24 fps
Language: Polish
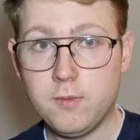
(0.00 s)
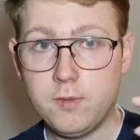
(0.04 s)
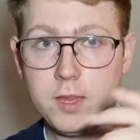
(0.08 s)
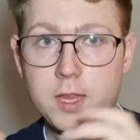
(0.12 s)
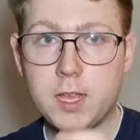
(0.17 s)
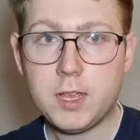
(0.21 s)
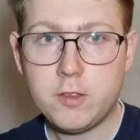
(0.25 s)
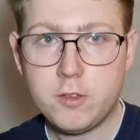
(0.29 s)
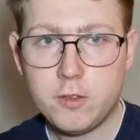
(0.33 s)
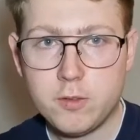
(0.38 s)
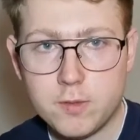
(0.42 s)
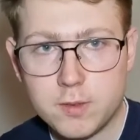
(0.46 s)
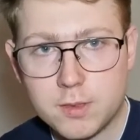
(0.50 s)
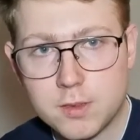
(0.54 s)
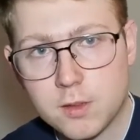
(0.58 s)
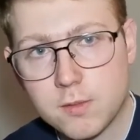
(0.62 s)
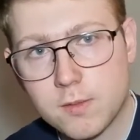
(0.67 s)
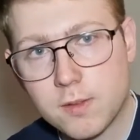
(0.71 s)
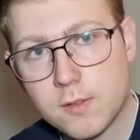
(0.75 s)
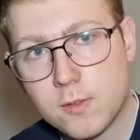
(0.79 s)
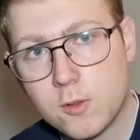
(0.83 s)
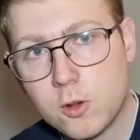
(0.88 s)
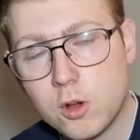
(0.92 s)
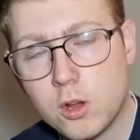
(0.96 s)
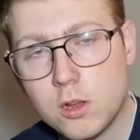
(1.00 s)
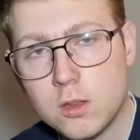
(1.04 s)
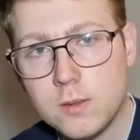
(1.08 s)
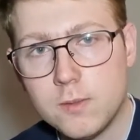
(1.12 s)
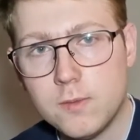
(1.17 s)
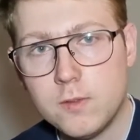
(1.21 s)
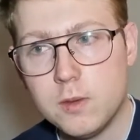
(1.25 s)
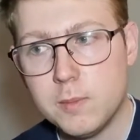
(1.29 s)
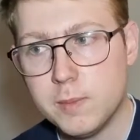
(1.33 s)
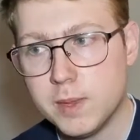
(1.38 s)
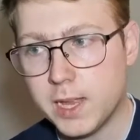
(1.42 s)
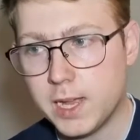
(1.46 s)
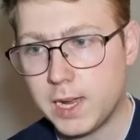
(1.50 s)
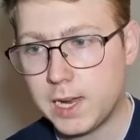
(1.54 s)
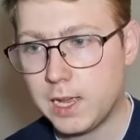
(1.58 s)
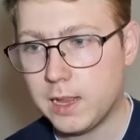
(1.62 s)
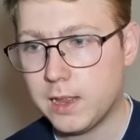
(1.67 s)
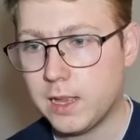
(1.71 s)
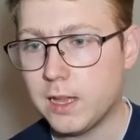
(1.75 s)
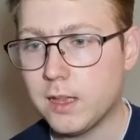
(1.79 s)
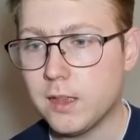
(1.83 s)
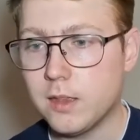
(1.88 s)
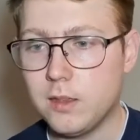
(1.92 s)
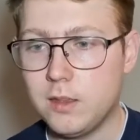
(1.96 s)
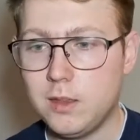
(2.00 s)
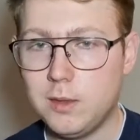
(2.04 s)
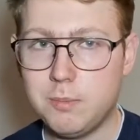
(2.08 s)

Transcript: Witajcie widzowie w kolejnym filmie na kanale